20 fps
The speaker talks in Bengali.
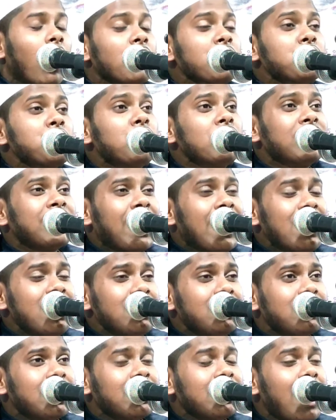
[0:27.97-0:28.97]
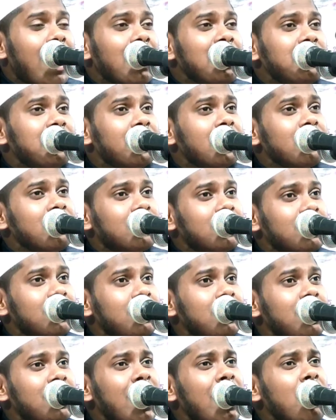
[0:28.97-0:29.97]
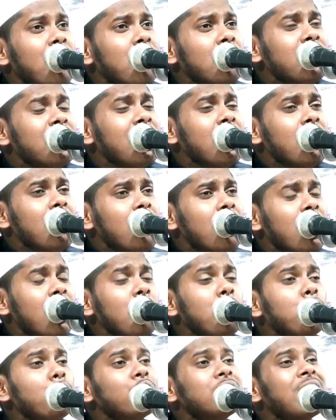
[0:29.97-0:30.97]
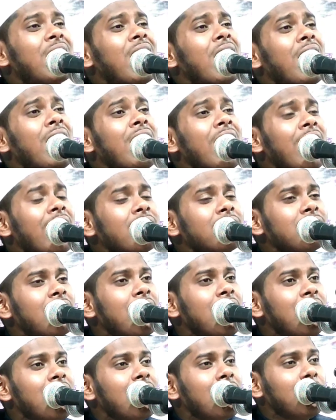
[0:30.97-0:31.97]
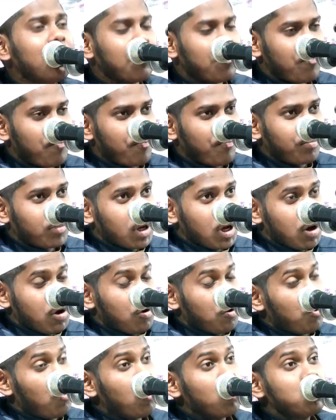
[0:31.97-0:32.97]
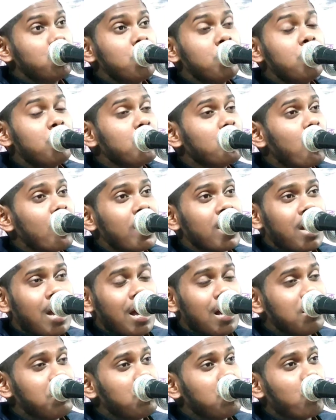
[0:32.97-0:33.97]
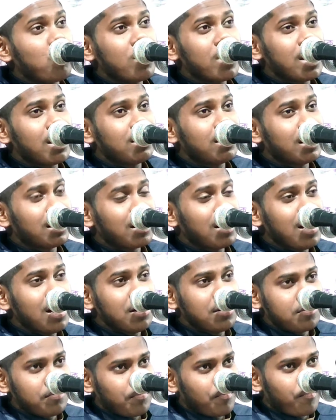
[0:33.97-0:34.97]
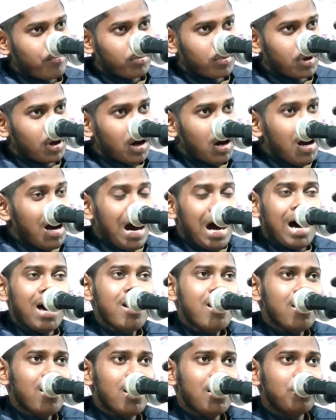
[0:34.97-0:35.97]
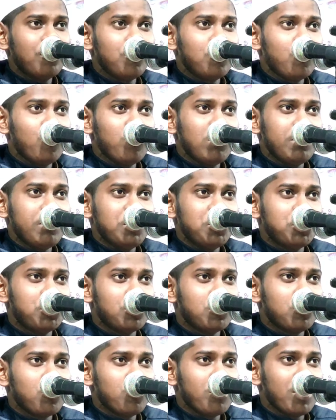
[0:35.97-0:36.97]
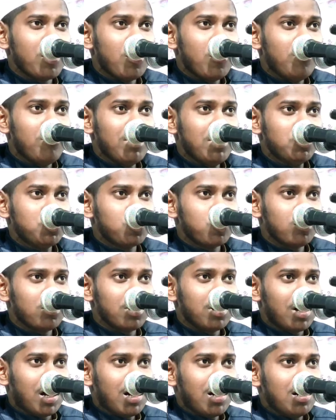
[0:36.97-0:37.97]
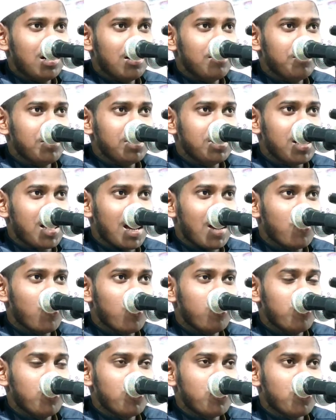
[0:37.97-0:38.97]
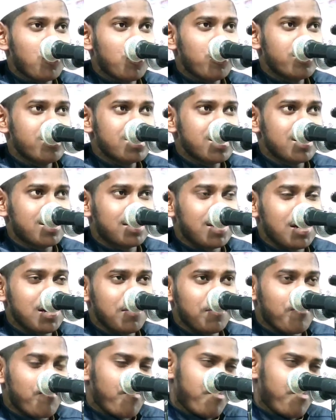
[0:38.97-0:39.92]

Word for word: হজরতে আইসা আইসা সিদ্দিকার রদি আল্লাহ আনহা নজর করে খেয়াল করিয়া দেখলেন আল্লাহর নবী বিশ্ব নবী রহমাতুল্লিল আলমিন কেন মন করতেছে